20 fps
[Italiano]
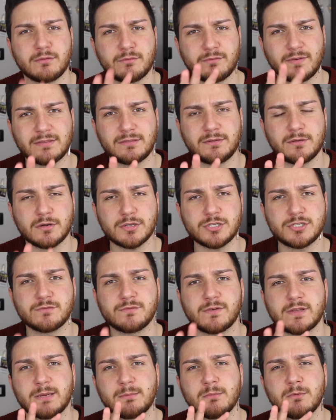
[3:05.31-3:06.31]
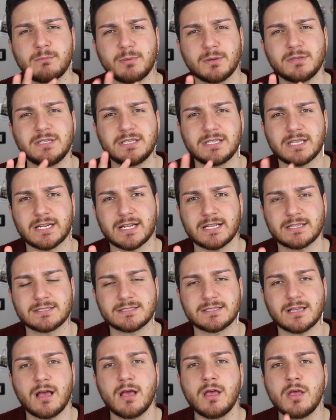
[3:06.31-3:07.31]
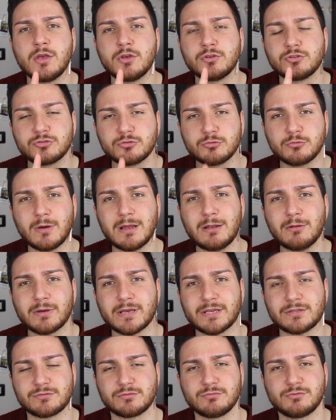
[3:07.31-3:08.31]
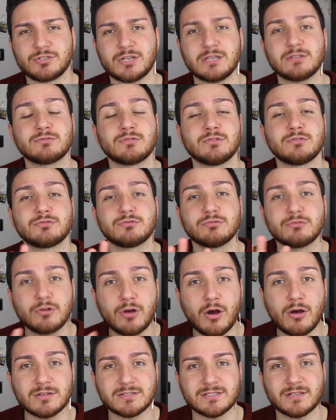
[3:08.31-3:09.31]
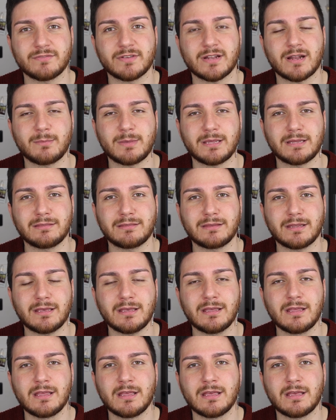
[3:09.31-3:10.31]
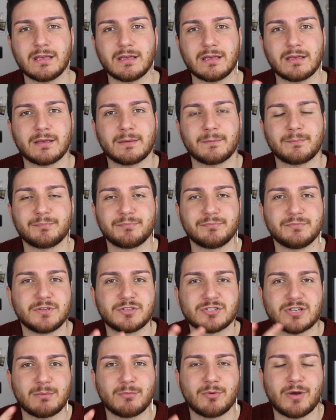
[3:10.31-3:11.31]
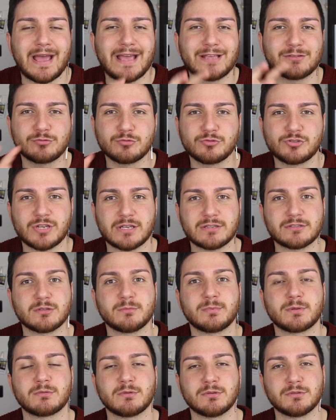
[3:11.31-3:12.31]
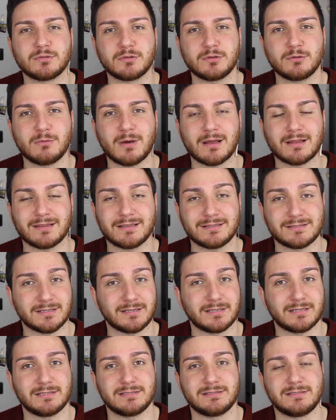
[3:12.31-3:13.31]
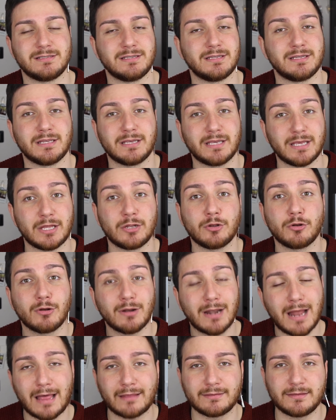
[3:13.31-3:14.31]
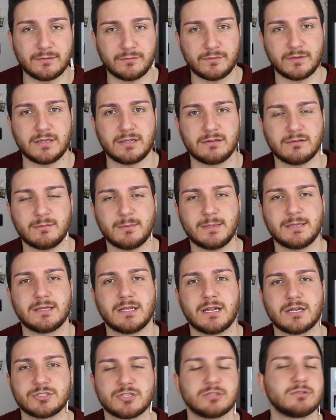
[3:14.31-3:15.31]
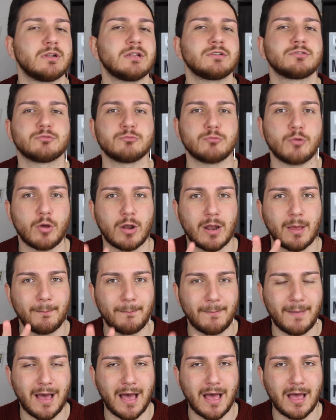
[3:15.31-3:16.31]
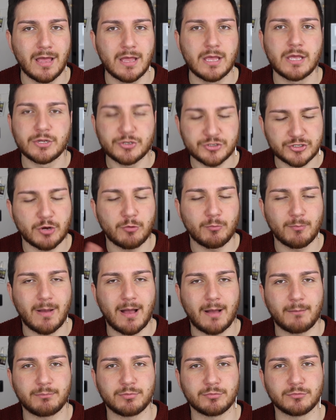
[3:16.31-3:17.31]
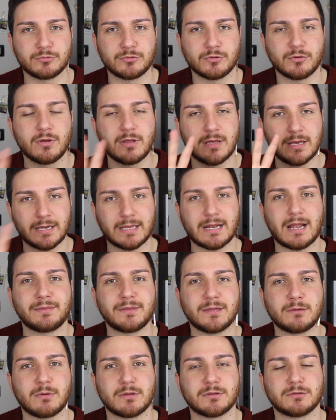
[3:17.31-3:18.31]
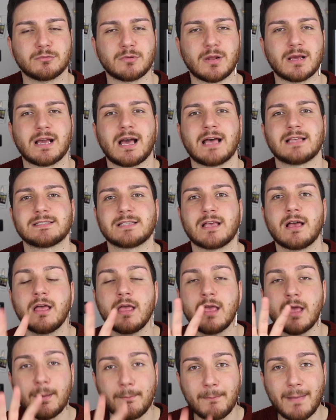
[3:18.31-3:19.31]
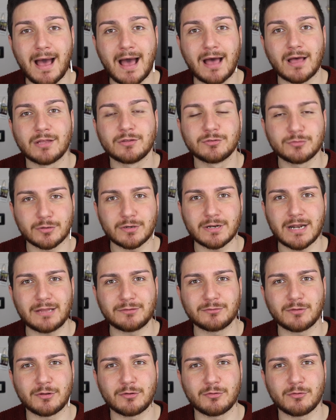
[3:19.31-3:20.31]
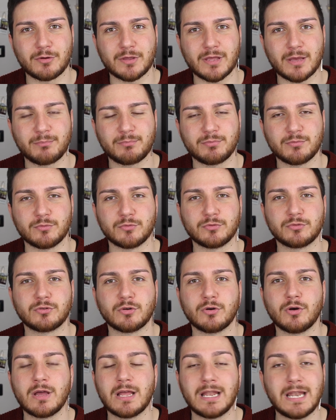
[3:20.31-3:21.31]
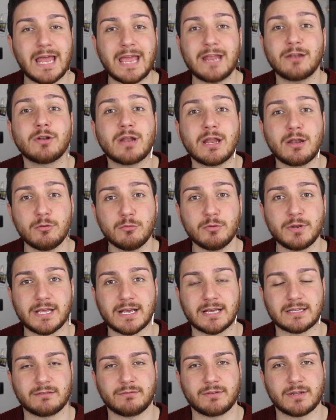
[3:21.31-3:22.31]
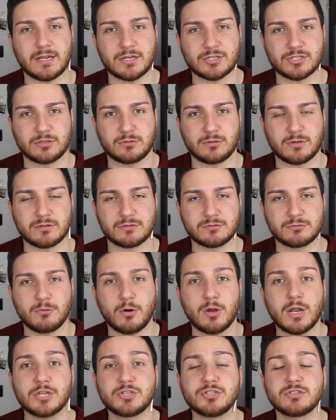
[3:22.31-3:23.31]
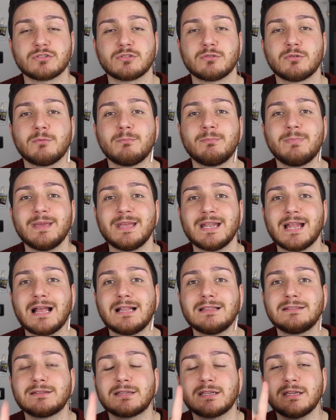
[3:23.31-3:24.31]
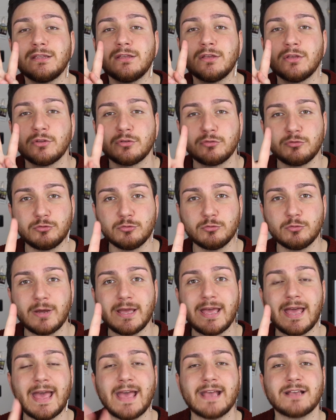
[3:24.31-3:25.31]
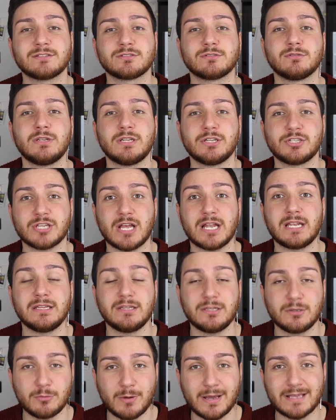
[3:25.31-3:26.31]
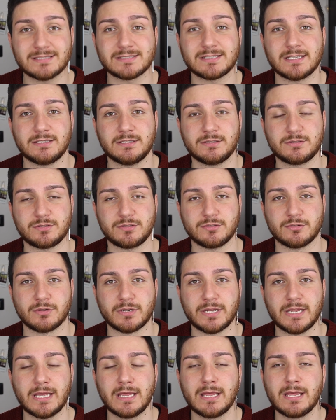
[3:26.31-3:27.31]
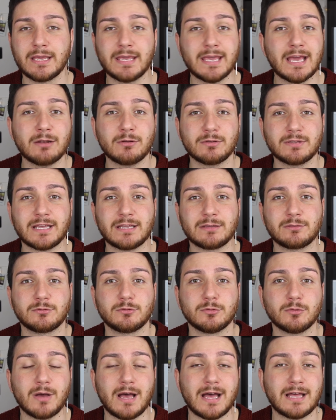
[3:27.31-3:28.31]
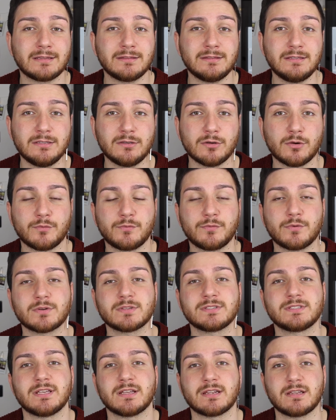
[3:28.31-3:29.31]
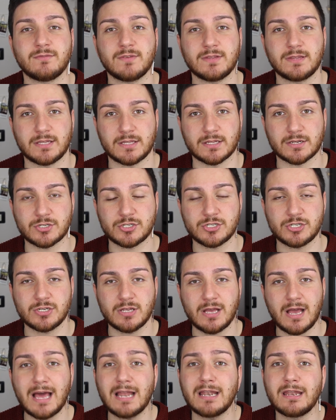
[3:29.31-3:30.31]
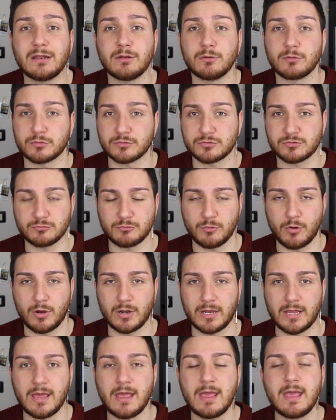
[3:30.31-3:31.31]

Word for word: Infatti oggi faremo un po' di chiarezza su quello che è successo e su cosa veramente eh, diciamo, è successo per quanto riguarda Isa Cristini, che non ha definitivamente lasciato la scuola, ma c'è un ma appunto grande quanto una casa. Ma tornando a noi appunto, lei non è l'unica ad aver lasciato la scuola, ci sono ben altri due ex collegiali di questa edizione che hanno detto addio forse arrivederci alle loro scuole.